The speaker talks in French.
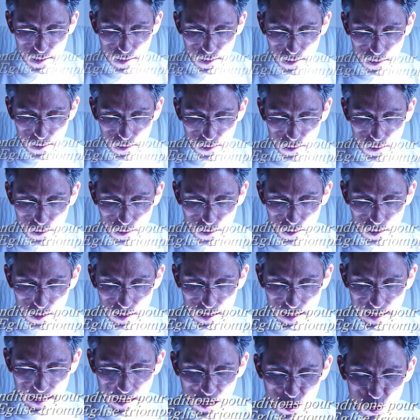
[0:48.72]
euh,
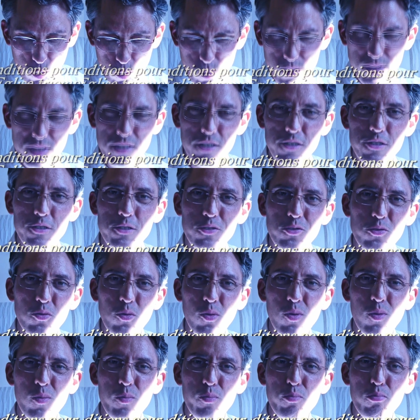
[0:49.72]
les
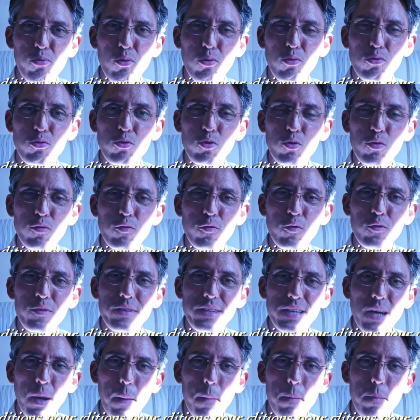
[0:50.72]
conditions pour
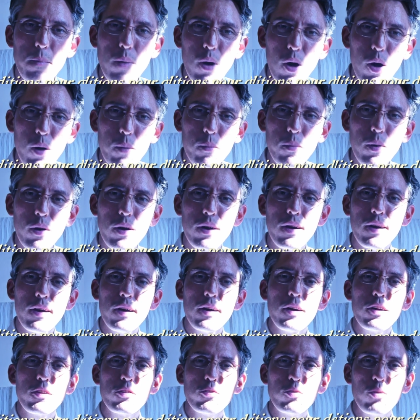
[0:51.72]
devenir membre
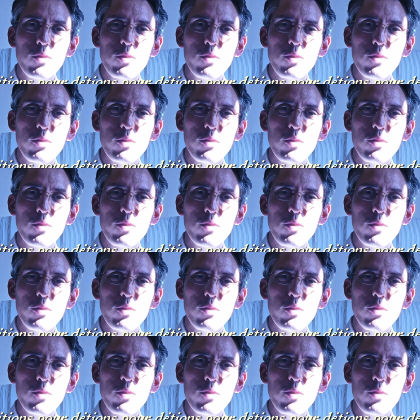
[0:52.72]
de